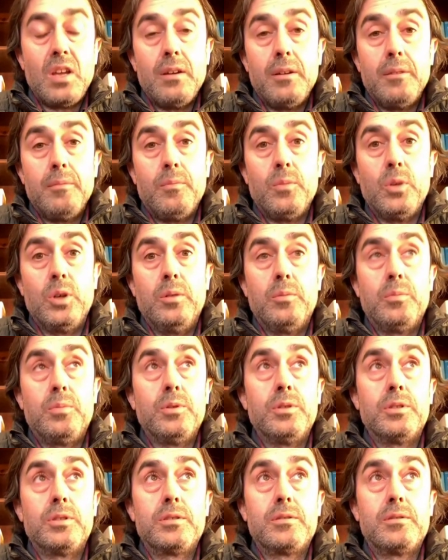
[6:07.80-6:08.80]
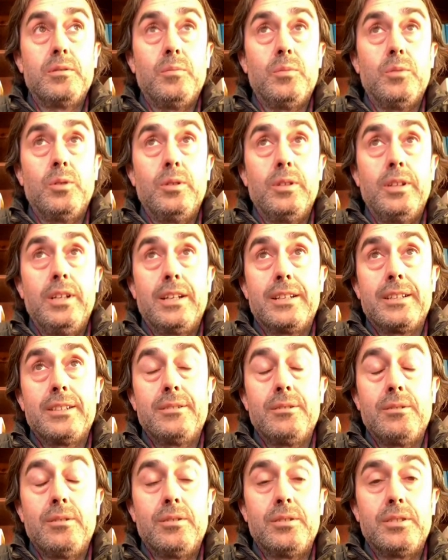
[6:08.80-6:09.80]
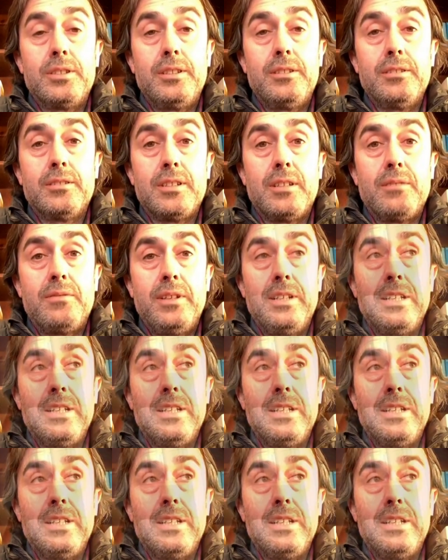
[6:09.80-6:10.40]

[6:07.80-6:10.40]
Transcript: Bueno, pues como en el resto de los sitios, al final